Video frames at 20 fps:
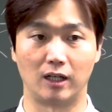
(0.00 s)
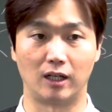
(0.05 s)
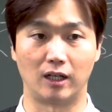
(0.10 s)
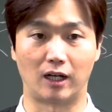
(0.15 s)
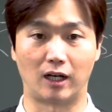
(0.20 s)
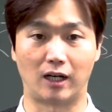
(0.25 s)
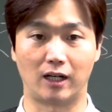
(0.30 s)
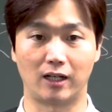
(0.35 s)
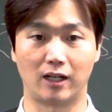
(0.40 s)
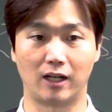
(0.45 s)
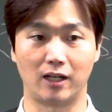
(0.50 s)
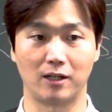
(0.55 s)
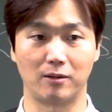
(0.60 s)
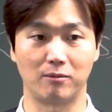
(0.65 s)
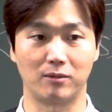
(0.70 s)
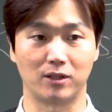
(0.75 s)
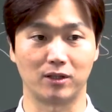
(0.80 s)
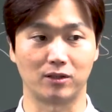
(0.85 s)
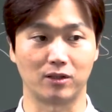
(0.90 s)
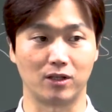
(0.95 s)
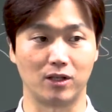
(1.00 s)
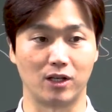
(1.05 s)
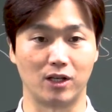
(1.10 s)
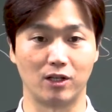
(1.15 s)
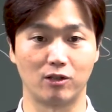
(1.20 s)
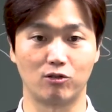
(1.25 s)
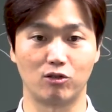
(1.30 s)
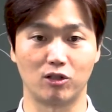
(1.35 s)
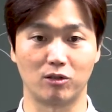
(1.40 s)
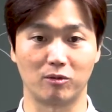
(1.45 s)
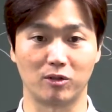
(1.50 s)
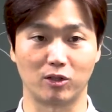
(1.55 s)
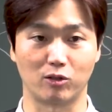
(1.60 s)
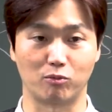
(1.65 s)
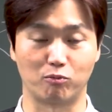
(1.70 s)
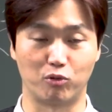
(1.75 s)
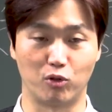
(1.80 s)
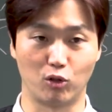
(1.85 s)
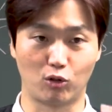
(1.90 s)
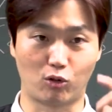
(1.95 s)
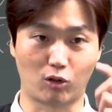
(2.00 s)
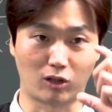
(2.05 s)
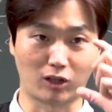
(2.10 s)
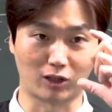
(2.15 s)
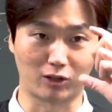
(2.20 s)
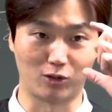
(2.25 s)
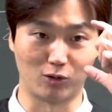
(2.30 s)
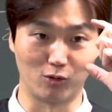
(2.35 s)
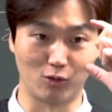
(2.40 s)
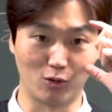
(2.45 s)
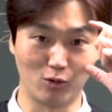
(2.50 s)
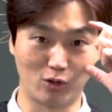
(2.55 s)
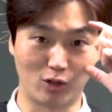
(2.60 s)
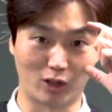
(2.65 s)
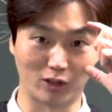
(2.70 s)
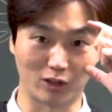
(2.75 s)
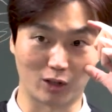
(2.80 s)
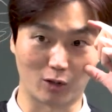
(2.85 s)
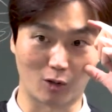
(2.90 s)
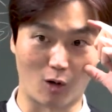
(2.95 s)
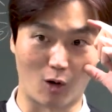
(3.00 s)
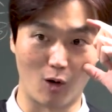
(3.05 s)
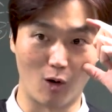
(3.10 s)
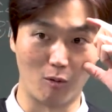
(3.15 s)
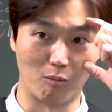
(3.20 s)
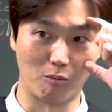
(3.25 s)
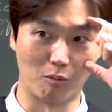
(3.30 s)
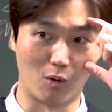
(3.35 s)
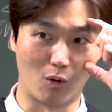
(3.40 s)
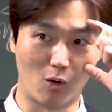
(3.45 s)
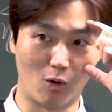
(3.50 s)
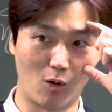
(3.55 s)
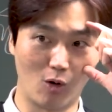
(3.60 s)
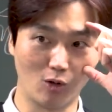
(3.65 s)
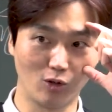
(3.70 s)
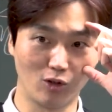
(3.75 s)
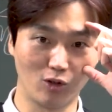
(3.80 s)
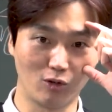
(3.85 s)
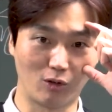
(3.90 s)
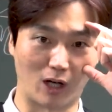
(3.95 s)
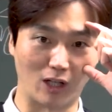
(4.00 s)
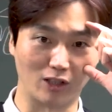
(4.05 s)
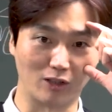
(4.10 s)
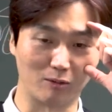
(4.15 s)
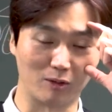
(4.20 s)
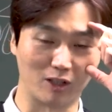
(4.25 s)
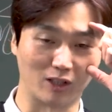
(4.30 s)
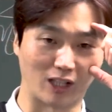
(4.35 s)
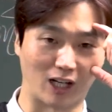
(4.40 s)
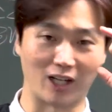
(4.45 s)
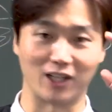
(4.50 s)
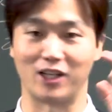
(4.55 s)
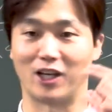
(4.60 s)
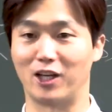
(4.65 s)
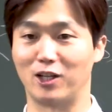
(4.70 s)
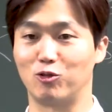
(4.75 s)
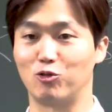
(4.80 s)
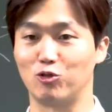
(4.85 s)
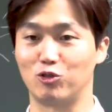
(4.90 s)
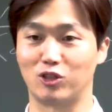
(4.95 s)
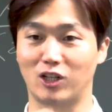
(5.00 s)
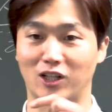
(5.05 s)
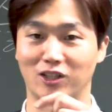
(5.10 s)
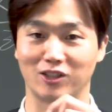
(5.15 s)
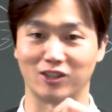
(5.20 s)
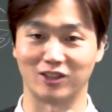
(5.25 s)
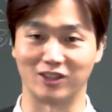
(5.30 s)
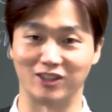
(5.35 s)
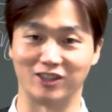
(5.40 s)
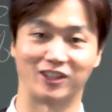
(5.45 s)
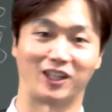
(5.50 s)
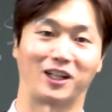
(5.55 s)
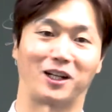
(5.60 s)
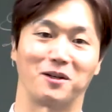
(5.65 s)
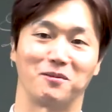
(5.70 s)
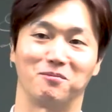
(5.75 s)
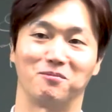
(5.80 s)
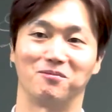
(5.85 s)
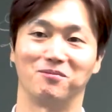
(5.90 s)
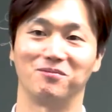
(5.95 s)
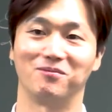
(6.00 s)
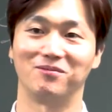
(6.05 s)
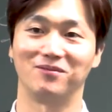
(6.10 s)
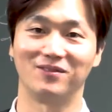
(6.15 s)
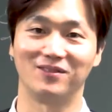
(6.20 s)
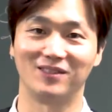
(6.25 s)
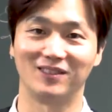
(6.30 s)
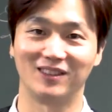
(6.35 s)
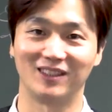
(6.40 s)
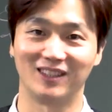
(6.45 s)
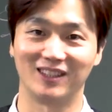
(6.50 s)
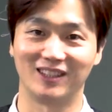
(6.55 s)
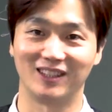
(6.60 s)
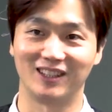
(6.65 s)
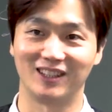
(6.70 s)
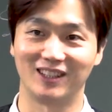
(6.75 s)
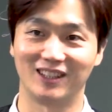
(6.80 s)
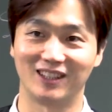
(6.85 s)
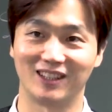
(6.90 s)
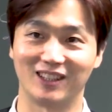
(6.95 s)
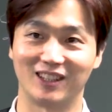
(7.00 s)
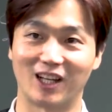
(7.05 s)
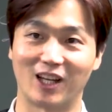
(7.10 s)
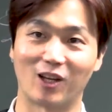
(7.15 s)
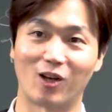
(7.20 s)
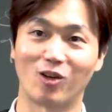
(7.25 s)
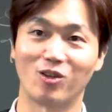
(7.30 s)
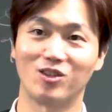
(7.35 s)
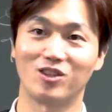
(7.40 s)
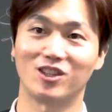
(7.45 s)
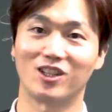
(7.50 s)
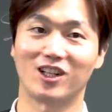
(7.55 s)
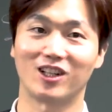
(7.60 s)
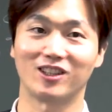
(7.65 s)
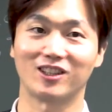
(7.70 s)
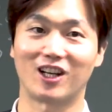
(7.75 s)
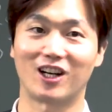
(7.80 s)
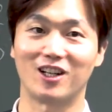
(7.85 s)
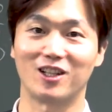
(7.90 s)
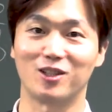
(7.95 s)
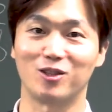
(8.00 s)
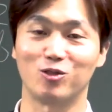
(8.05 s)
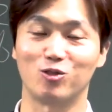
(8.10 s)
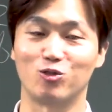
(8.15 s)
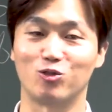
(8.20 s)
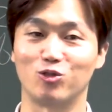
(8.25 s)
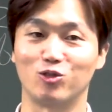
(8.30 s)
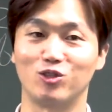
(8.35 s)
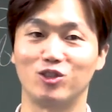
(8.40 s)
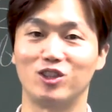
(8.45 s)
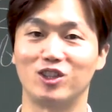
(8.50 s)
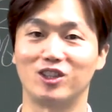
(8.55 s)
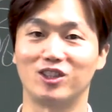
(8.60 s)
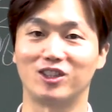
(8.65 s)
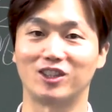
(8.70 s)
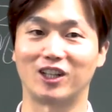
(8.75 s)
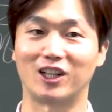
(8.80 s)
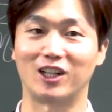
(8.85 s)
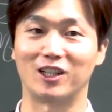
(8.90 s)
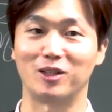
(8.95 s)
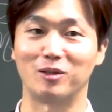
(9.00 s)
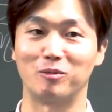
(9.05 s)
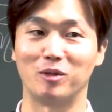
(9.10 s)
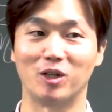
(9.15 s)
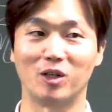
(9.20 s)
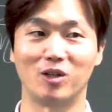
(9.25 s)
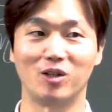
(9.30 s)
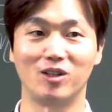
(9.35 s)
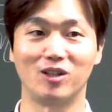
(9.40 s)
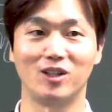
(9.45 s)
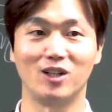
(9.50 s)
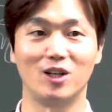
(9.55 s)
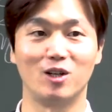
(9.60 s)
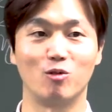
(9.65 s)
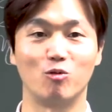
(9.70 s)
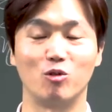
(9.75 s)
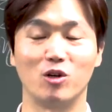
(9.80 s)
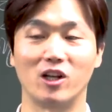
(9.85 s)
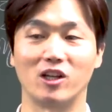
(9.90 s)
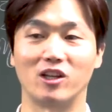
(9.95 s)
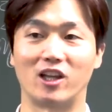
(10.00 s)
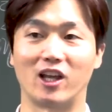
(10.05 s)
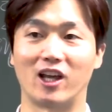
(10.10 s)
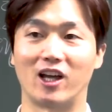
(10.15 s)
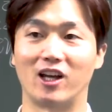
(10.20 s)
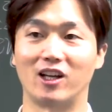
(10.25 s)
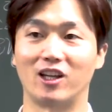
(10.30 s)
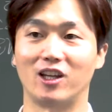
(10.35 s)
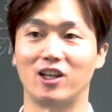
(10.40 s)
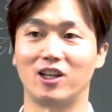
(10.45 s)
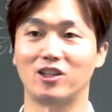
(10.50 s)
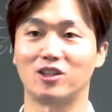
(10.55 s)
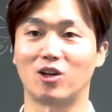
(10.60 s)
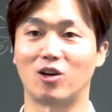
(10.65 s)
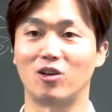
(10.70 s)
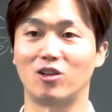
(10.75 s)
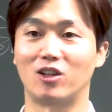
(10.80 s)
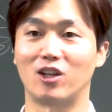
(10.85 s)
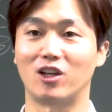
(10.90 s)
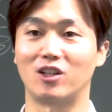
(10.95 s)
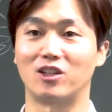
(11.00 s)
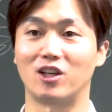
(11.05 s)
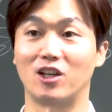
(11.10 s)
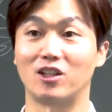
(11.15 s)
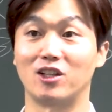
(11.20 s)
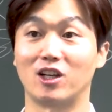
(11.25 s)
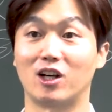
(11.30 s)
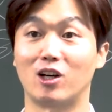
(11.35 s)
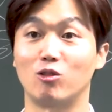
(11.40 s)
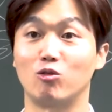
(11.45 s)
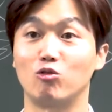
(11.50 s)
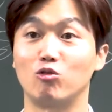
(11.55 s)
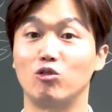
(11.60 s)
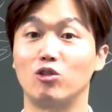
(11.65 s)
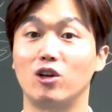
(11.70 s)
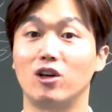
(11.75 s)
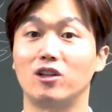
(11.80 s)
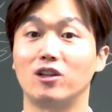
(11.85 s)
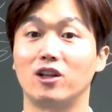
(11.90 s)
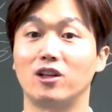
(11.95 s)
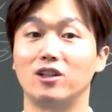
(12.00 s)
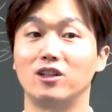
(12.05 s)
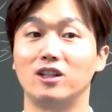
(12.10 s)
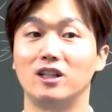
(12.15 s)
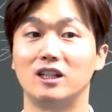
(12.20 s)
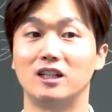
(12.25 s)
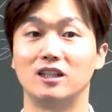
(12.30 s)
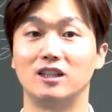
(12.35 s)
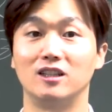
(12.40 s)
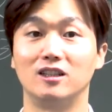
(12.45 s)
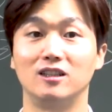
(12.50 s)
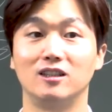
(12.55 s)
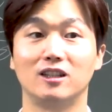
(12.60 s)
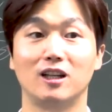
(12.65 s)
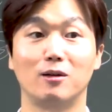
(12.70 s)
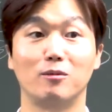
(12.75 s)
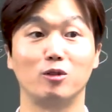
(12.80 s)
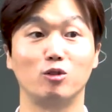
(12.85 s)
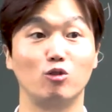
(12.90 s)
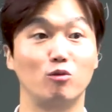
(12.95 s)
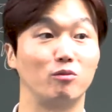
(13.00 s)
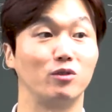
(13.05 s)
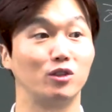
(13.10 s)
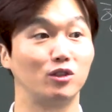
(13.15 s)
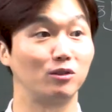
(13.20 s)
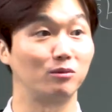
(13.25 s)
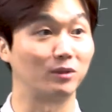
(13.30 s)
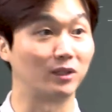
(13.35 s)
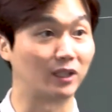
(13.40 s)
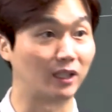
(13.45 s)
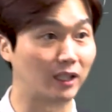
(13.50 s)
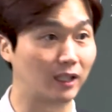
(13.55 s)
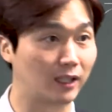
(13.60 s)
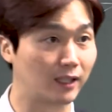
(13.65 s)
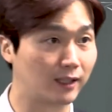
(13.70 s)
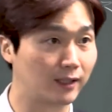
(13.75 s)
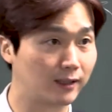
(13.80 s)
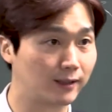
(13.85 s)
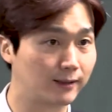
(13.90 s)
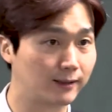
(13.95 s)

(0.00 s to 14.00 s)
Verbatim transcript: 하나님께서 예수님께서 불꽃 같은 눈동자로 모든 관심을 다 예의주시하는 그 사람. 그게 현장 살리는 중직자이며 우리 대학의 절대 제자가 누려야 되는 응답인 줄 믿습니다.